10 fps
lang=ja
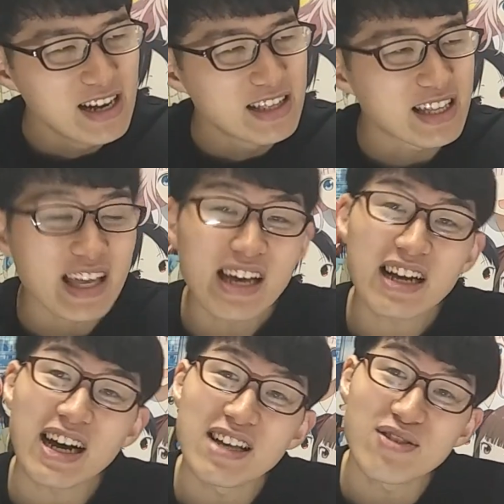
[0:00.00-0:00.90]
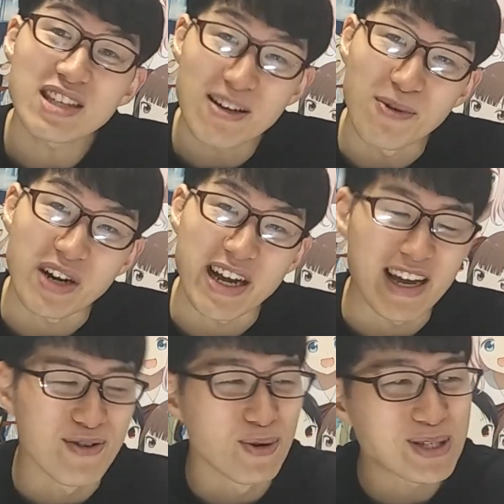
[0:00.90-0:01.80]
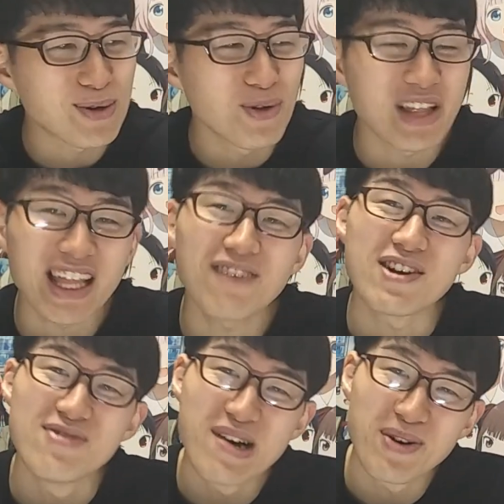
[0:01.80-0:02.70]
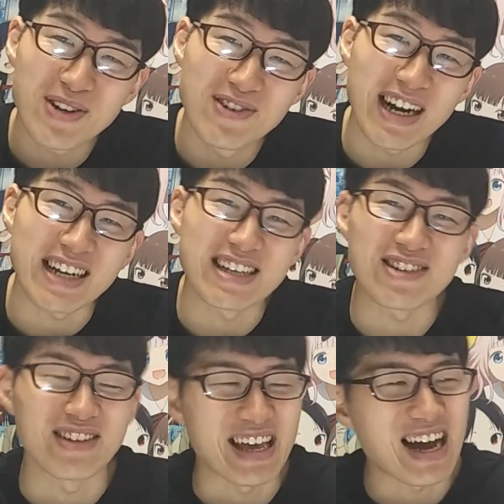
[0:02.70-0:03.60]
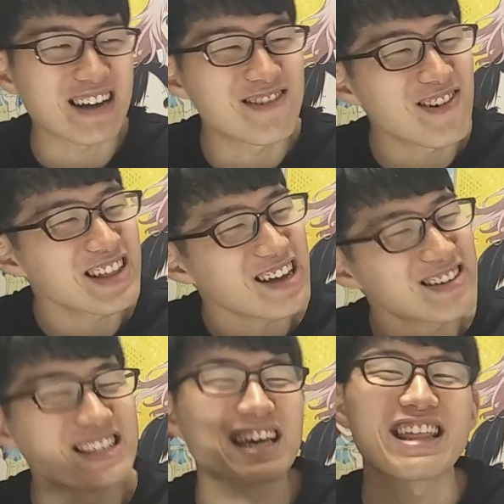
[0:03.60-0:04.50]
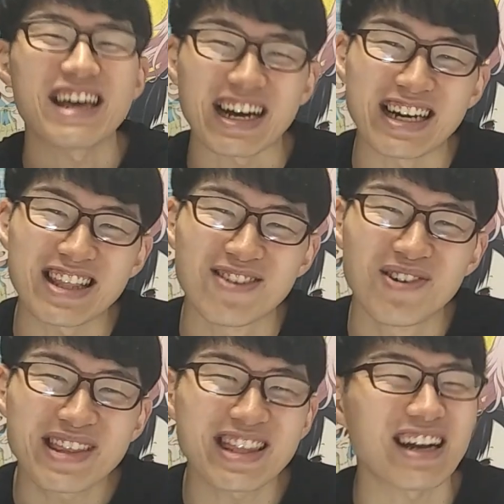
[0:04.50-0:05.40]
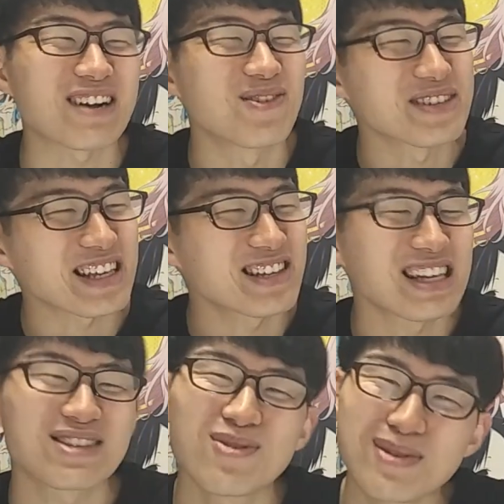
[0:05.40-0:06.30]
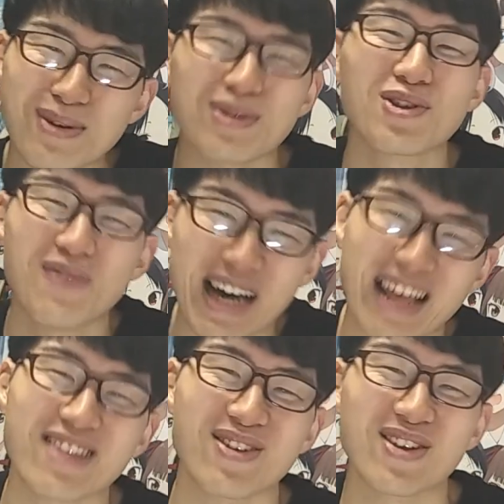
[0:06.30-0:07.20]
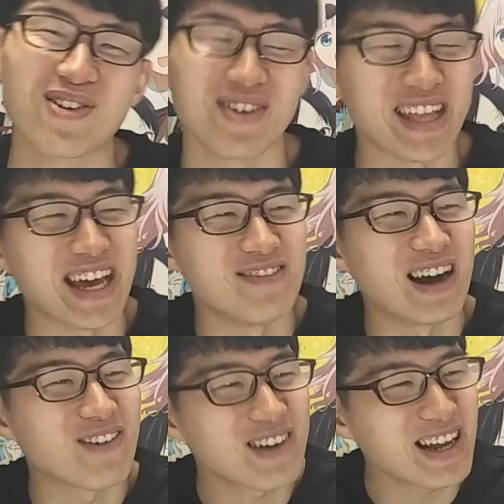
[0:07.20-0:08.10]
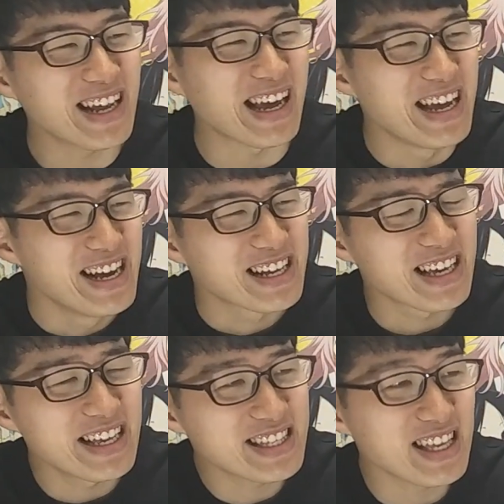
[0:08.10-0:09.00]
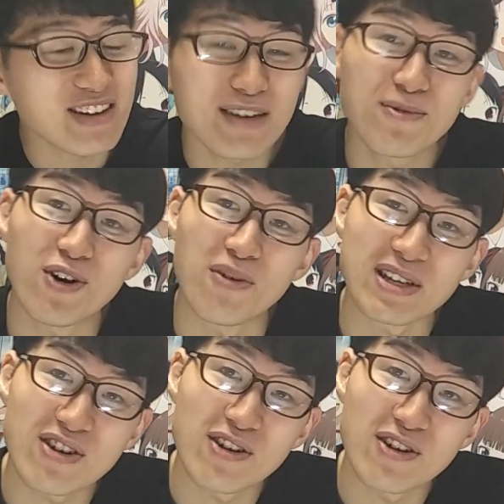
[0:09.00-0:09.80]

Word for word: で、展開としてもね、予想斜め上を行くわけですよね。あ、こうなるんじゃねえかなと思ったら、この先はそういうとこにとどまらんというところで、まあこれはね、原作でも非常に